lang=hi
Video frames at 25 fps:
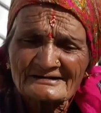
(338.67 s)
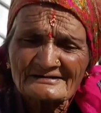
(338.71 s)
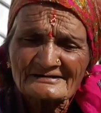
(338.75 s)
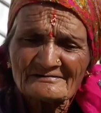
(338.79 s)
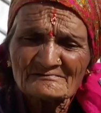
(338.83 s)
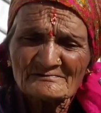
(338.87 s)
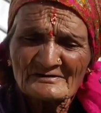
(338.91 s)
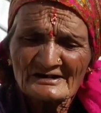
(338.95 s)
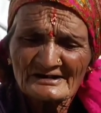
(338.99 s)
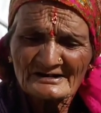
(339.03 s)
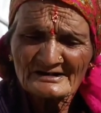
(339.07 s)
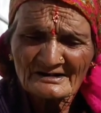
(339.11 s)
कि
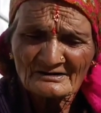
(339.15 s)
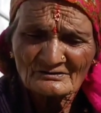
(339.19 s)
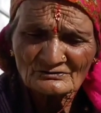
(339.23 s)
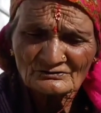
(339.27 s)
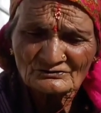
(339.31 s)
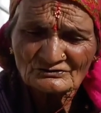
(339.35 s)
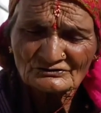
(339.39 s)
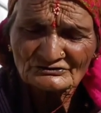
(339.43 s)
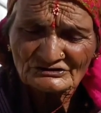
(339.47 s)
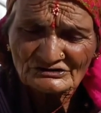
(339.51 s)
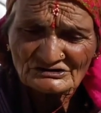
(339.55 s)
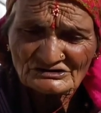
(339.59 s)
मेरा
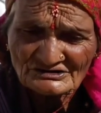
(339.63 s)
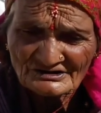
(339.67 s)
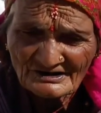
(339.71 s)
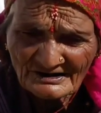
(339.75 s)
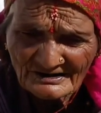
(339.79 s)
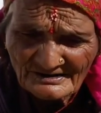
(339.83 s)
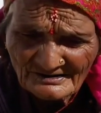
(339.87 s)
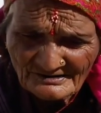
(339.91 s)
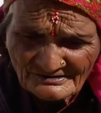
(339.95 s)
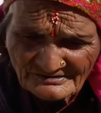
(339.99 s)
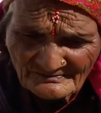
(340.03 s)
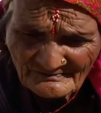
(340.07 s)
जी
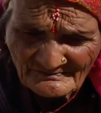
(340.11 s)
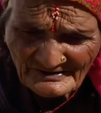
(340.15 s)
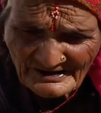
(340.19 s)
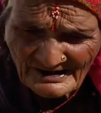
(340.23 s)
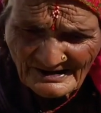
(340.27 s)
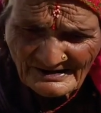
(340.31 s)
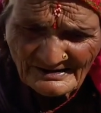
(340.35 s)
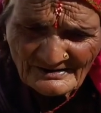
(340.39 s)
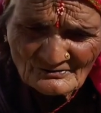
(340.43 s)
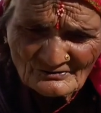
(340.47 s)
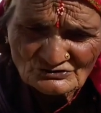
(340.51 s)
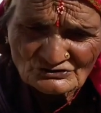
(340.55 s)
संकट में
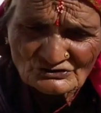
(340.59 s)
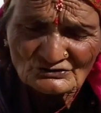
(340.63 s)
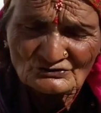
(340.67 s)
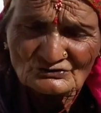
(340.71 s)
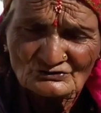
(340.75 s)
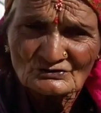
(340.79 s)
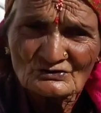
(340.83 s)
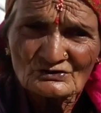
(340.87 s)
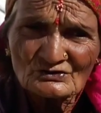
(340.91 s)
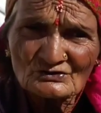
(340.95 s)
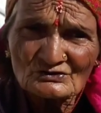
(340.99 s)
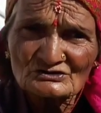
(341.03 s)
है उसको
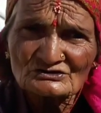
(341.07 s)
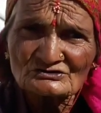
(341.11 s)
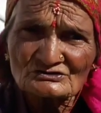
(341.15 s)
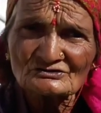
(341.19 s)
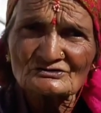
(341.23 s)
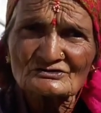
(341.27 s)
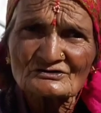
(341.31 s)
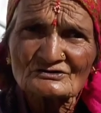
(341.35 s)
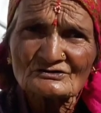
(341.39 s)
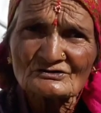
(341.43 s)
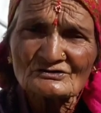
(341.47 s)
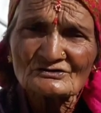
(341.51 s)
खोज
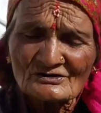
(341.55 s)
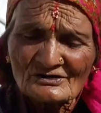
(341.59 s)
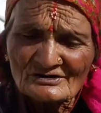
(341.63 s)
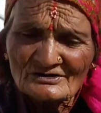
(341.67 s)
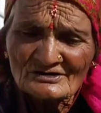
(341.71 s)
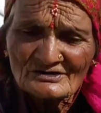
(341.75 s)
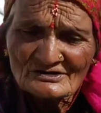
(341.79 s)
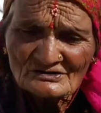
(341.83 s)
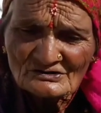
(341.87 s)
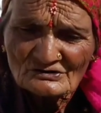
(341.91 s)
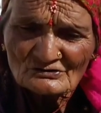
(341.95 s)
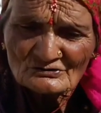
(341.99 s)
करो
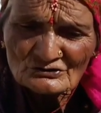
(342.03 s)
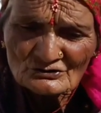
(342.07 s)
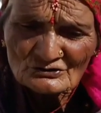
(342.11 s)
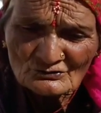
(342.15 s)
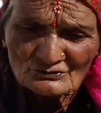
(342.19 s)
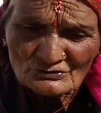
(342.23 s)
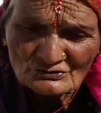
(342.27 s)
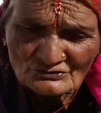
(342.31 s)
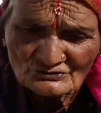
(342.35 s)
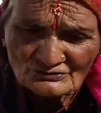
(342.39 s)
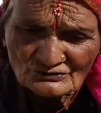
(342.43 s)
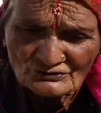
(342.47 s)

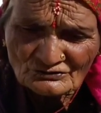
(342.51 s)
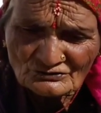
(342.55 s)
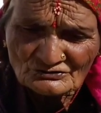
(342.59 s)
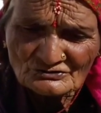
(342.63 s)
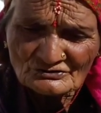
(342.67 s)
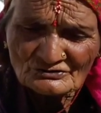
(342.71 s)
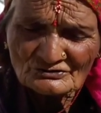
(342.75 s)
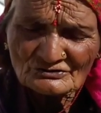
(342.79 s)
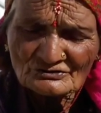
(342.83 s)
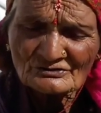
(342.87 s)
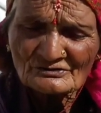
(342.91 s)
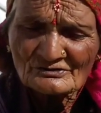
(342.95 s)
उसको
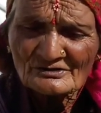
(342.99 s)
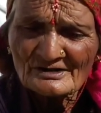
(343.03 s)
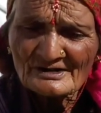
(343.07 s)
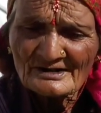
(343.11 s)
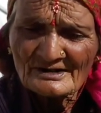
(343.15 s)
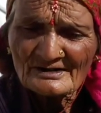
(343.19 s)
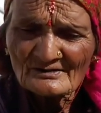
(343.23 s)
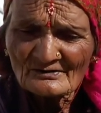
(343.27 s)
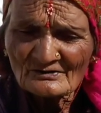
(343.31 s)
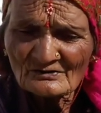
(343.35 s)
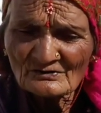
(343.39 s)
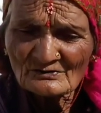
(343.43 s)
ढूंढो
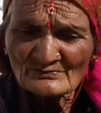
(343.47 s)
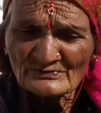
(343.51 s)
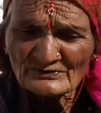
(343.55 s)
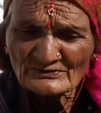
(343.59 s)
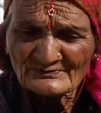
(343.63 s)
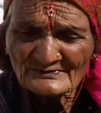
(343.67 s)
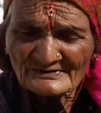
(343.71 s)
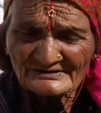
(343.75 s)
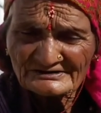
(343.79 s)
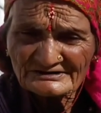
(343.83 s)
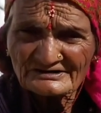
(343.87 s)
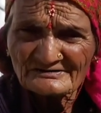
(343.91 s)
वो
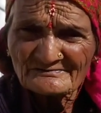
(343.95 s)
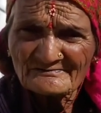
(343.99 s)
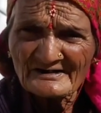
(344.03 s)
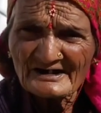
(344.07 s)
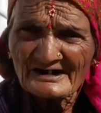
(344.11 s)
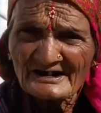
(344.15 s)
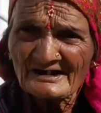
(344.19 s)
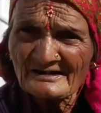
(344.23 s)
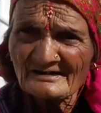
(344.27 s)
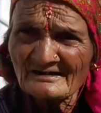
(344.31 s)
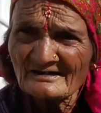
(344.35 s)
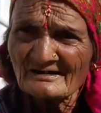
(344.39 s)
विपत्ति में
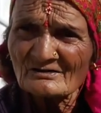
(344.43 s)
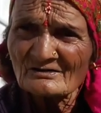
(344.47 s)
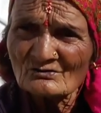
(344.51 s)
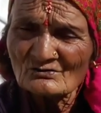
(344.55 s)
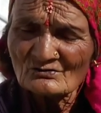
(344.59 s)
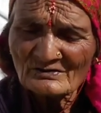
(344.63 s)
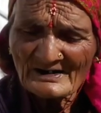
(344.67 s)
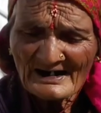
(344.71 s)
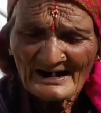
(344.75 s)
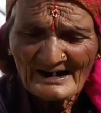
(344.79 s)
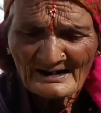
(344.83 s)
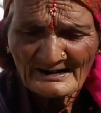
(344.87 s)
है
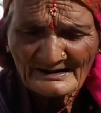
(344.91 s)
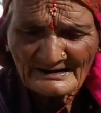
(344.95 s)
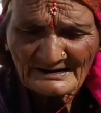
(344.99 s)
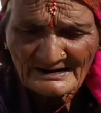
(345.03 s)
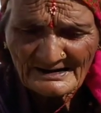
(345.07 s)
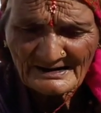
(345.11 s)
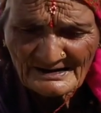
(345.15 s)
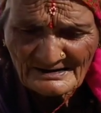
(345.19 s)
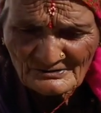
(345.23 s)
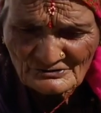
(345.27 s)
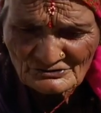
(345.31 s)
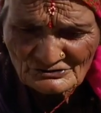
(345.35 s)
कौआ आ
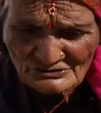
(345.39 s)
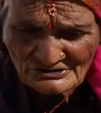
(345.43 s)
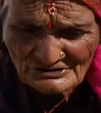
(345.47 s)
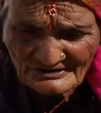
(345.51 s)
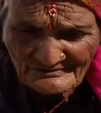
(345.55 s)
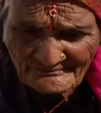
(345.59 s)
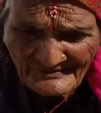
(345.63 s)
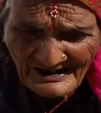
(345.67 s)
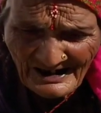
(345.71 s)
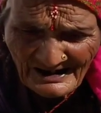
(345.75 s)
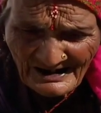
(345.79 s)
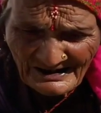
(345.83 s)
रखे
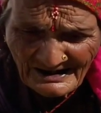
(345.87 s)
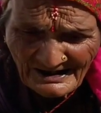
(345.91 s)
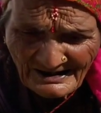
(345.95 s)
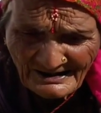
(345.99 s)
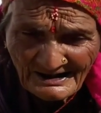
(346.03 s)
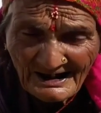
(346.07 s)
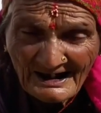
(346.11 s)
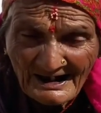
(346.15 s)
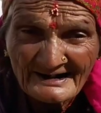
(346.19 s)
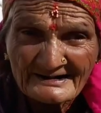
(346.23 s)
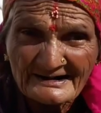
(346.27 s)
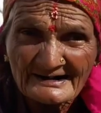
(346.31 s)
उसकी माला
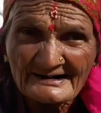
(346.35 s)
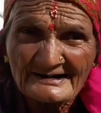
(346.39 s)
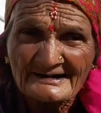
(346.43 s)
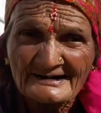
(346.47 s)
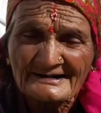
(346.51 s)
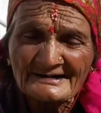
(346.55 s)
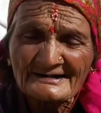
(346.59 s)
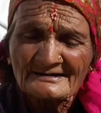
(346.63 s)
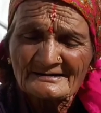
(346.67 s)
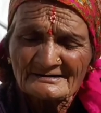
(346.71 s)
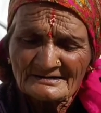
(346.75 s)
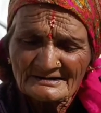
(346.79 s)
ला रखे
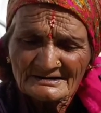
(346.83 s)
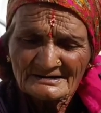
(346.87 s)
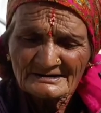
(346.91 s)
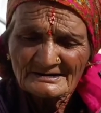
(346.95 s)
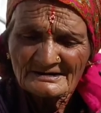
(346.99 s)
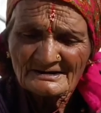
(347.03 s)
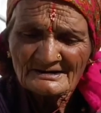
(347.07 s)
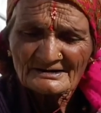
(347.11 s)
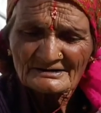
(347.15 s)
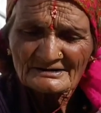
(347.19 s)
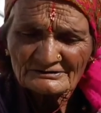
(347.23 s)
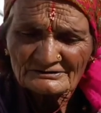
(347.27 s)

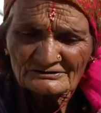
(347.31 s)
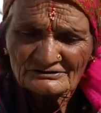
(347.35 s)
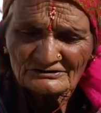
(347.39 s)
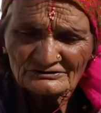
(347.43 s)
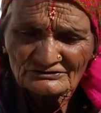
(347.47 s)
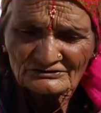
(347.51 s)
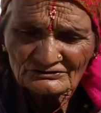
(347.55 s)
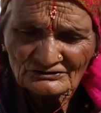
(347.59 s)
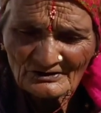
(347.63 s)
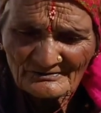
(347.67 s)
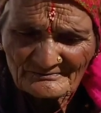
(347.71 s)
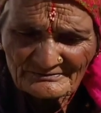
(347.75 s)

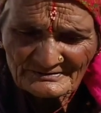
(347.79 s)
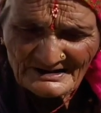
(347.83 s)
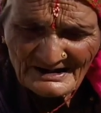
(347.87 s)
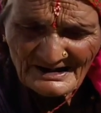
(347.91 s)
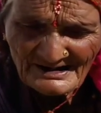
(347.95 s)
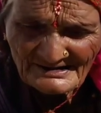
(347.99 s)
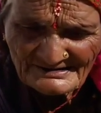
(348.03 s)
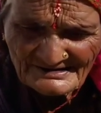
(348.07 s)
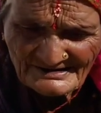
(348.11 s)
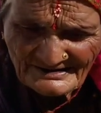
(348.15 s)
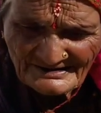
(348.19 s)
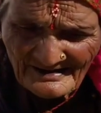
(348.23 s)
तब
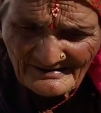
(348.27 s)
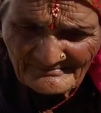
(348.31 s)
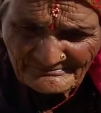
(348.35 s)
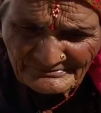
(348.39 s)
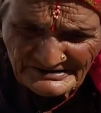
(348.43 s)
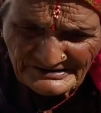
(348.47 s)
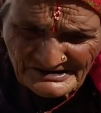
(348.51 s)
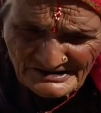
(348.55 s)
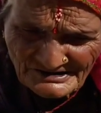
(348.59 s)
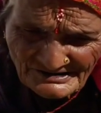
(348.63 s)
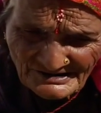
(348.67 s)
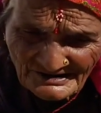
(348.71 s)
राजा ने
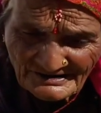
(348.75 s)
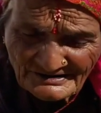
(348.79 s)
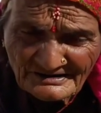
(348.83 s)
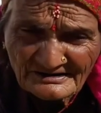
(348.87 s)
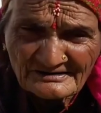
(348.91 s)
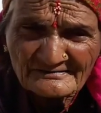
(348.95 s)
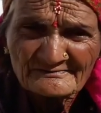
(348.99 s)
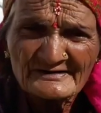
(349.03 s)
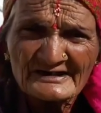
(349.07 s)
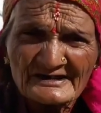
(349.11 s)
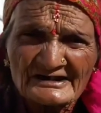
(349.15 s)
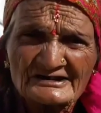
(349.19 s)
अपनी
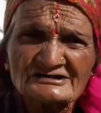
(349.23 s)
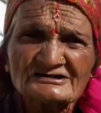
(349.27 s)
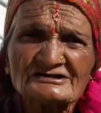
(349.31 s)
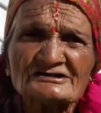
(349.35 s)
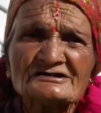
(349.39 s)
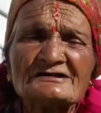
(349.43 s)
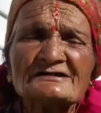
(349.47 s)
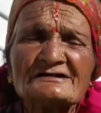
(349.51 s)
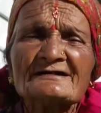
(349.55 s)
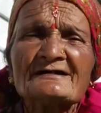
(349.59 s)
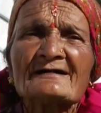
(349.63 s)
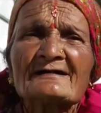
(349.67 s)
सैनिक भेजी
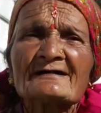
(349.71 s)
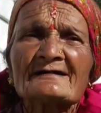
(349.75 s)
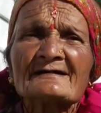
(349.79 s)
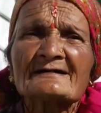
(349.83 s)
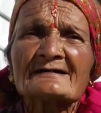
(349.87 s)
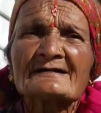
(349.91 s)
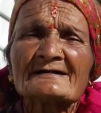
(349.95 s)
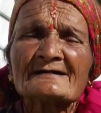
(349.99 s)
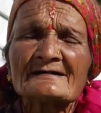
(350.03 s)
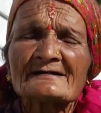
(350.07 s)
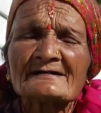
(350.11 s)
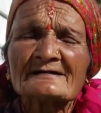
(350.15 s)

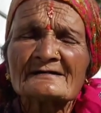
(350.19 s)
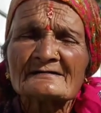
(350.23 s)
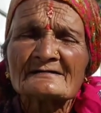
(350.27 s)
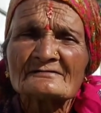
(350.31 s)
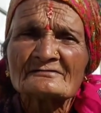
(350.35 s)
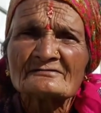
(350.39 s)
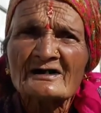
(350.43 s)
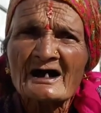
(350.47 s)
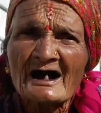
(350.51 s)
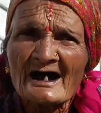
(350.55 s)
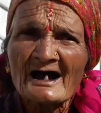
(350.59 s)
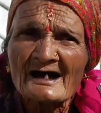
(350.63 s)

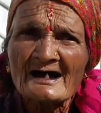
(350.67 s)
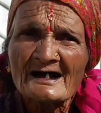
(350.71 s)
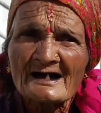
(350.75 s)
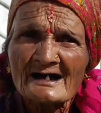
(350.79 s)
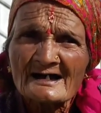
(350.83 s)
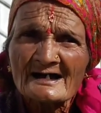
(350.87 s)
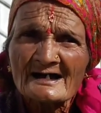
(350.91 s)
वहाँ